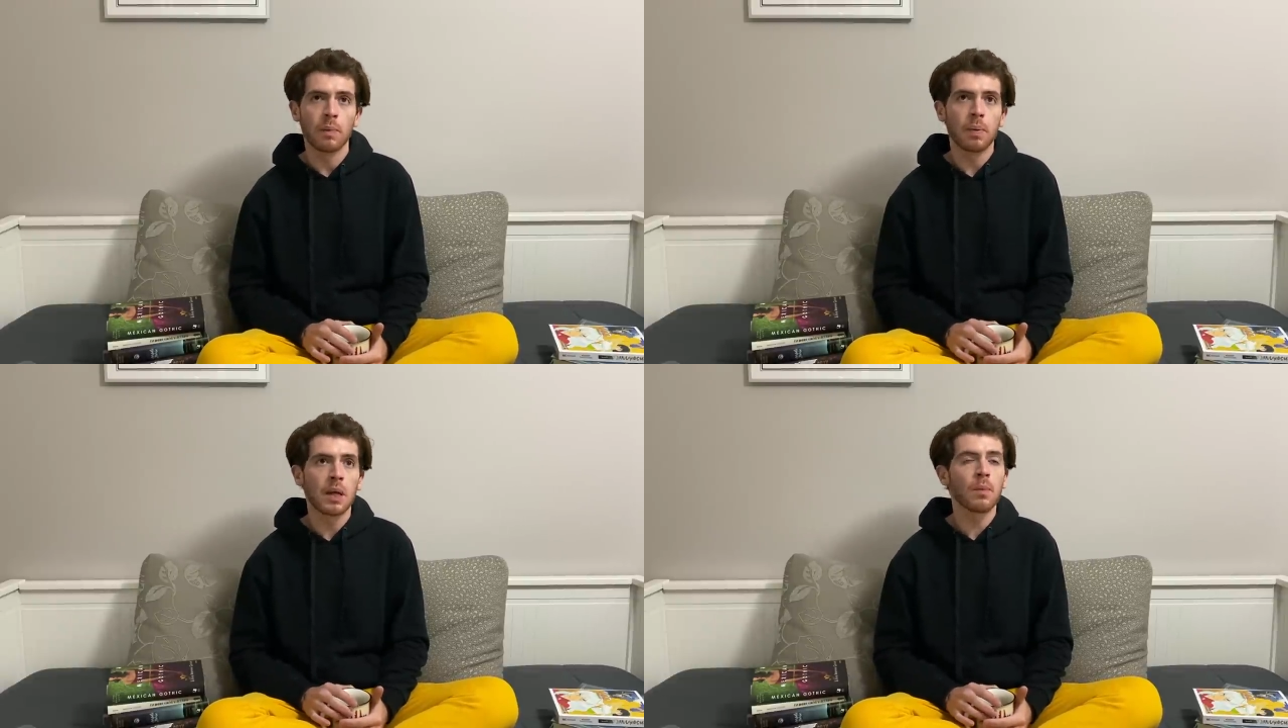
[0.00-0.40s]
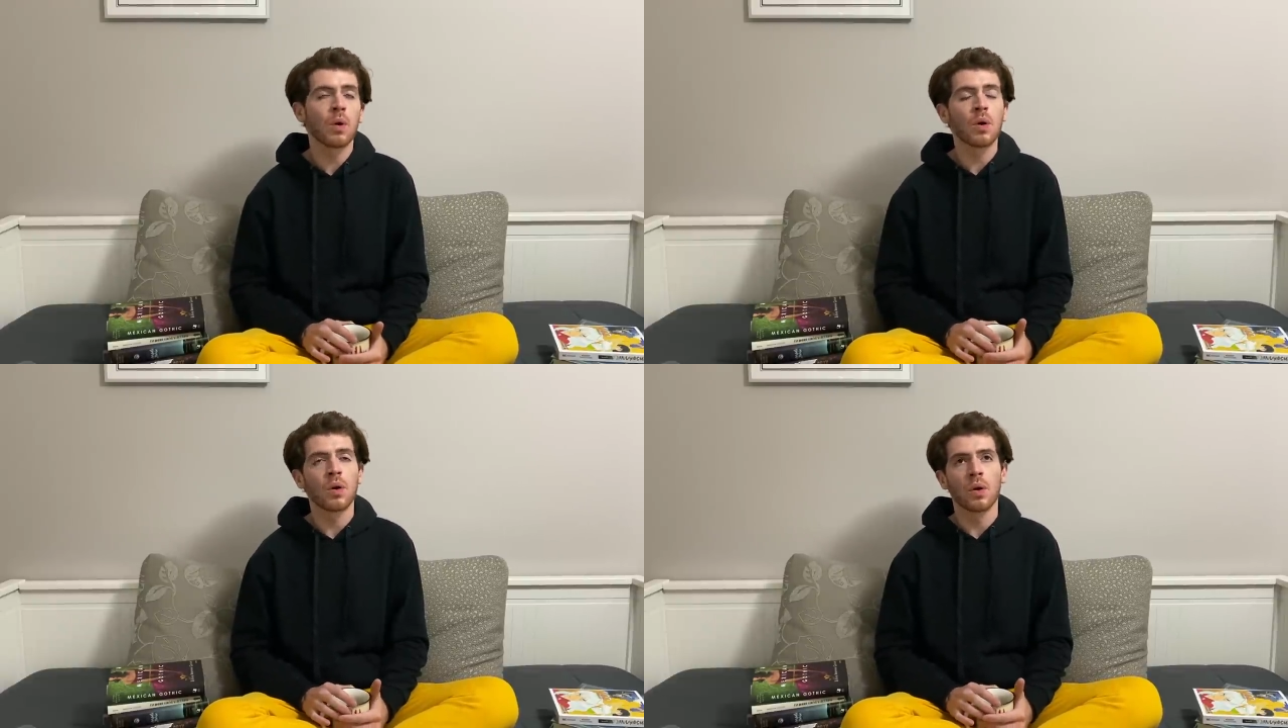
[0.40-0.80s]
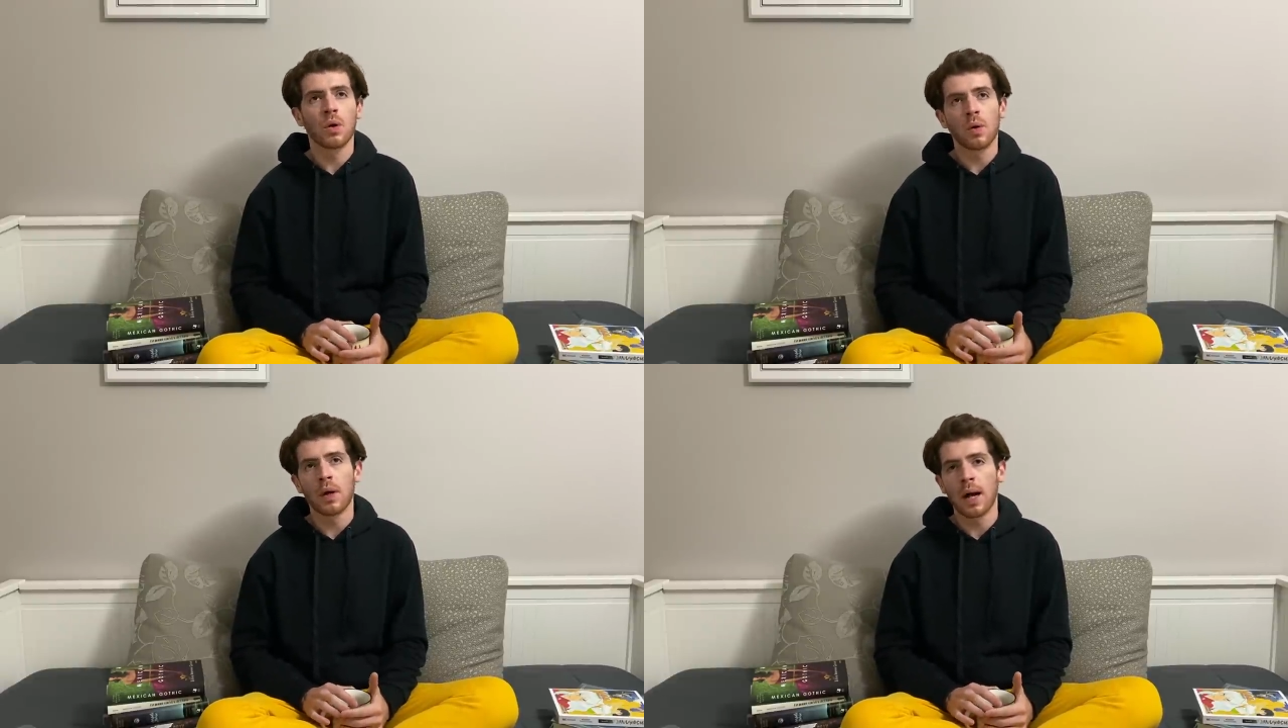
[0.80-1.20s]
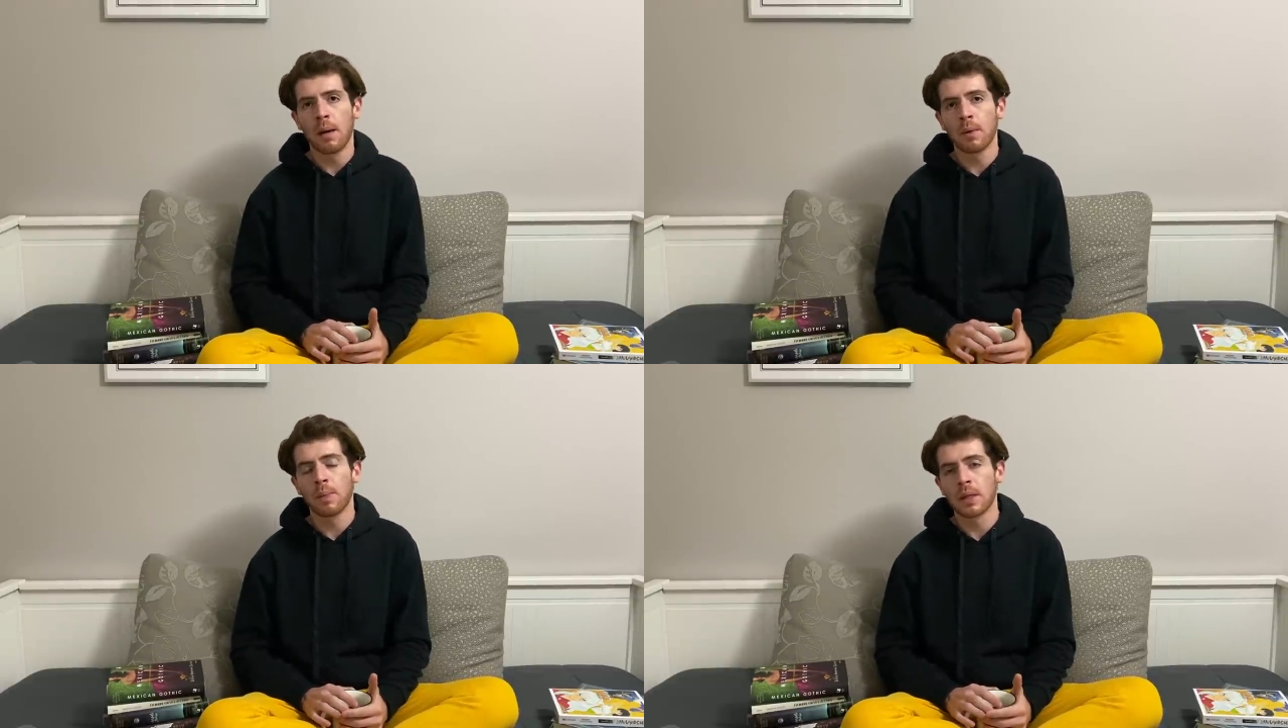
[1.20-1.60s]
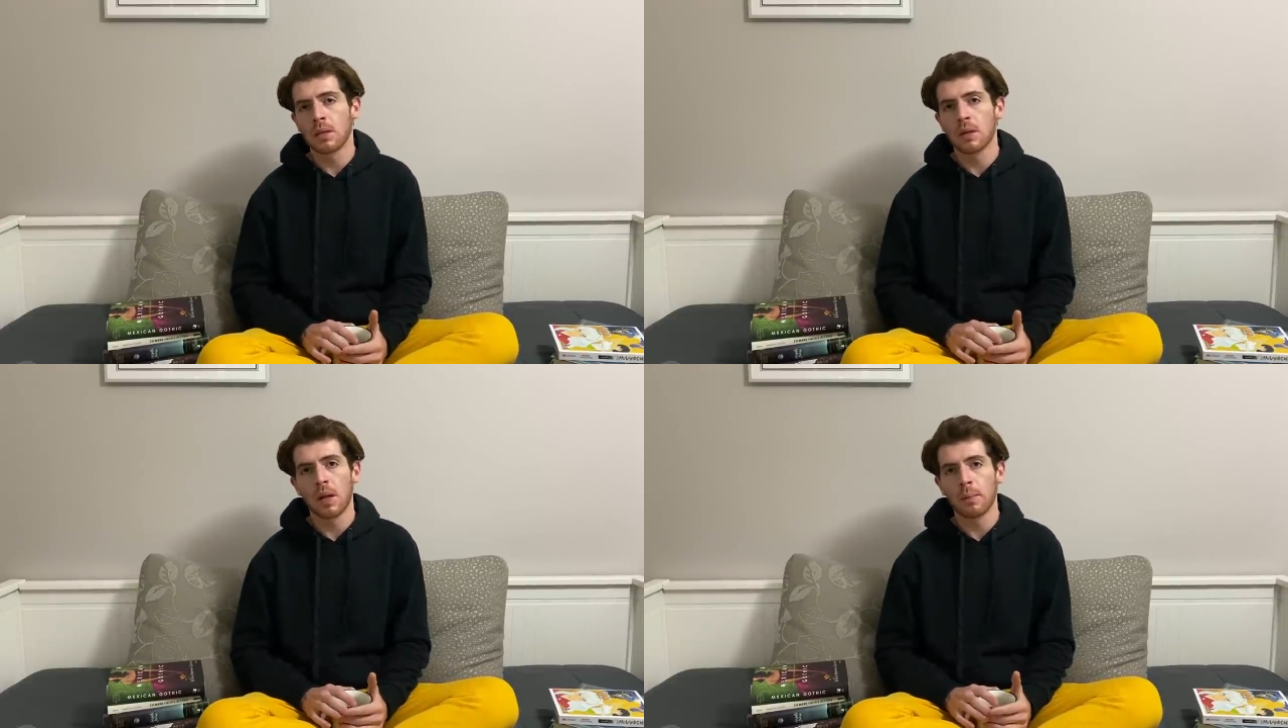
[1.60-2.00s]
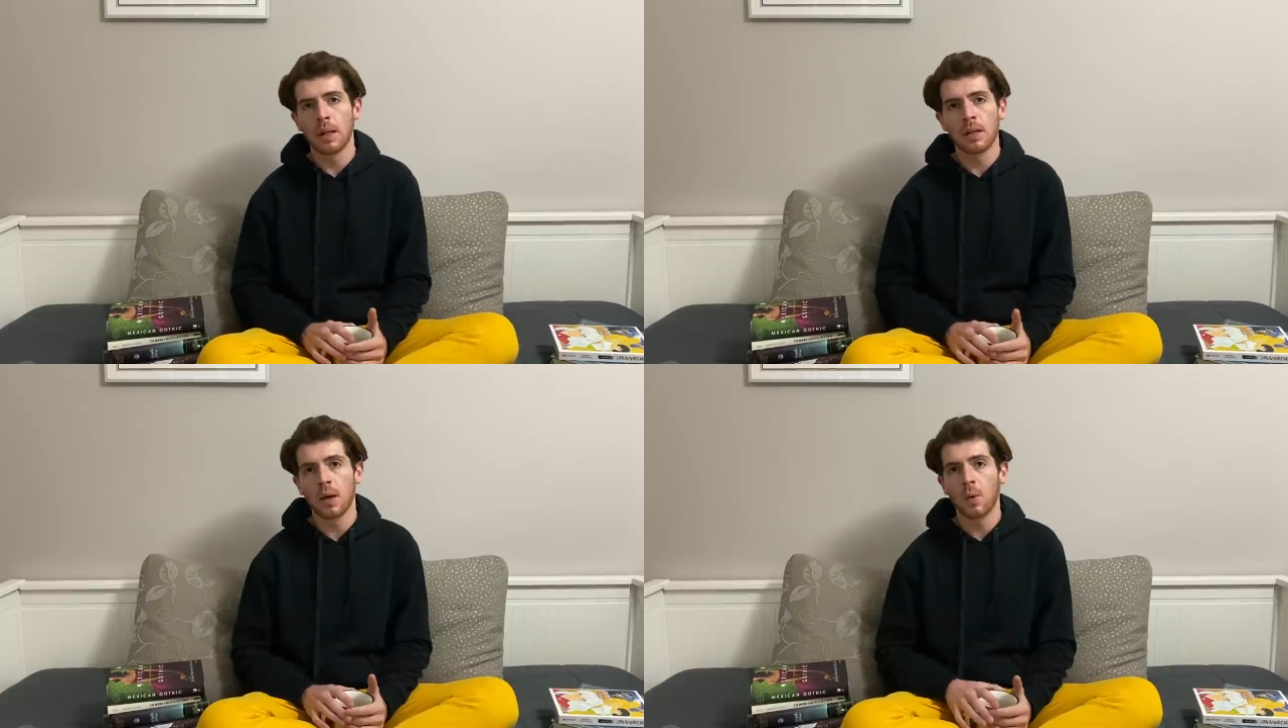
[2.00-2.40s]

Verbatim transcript: Primo, non amo particolarmente